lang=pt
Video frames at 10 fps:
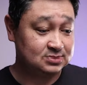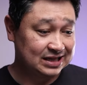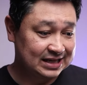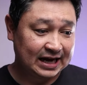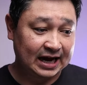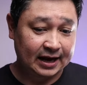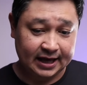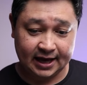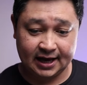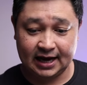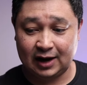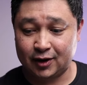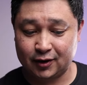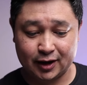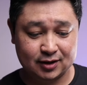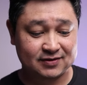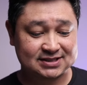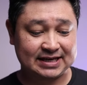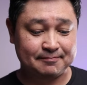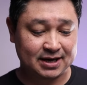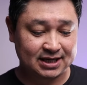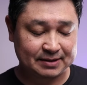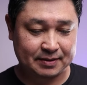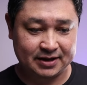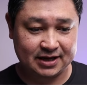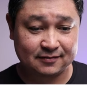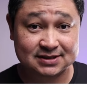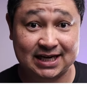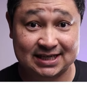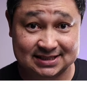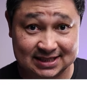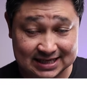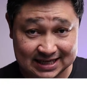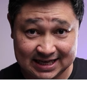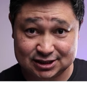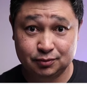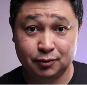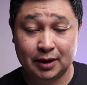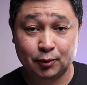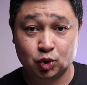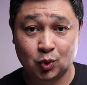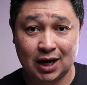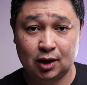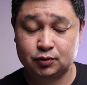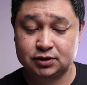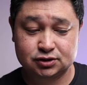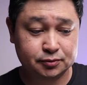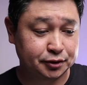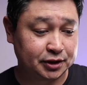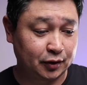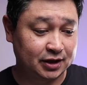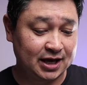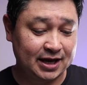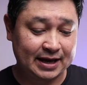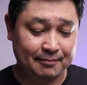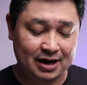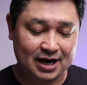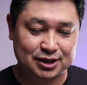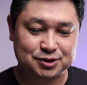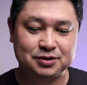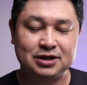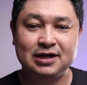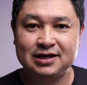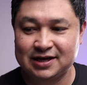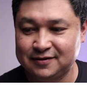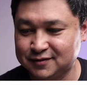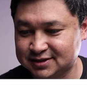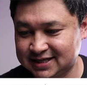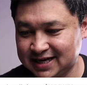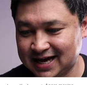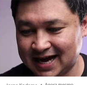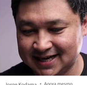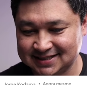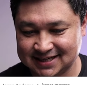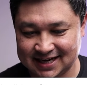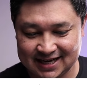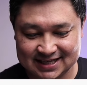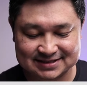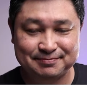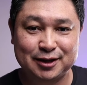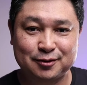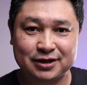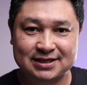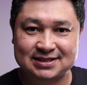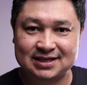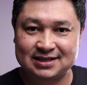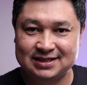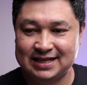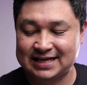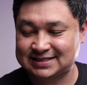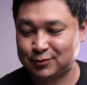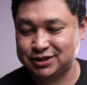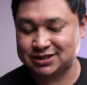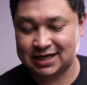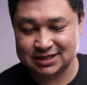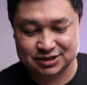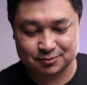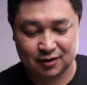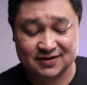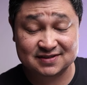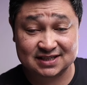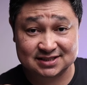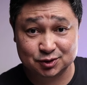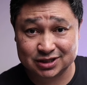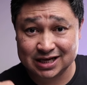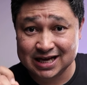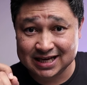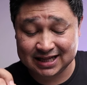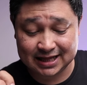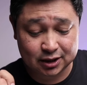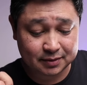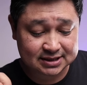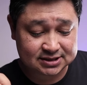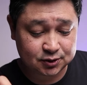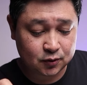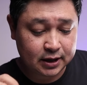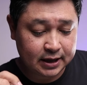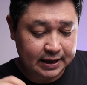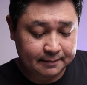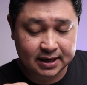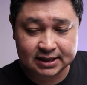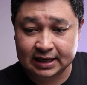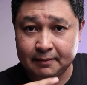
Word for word: Tá, é, agora eu quero que você manda para mim o que, que, você acha. Esse número é muito alto, esse número tá ok, é baixo. O que, que você acha a respeito dessa, dessa quantidade de imóveis vazios que tem no Brasil? E manda aqui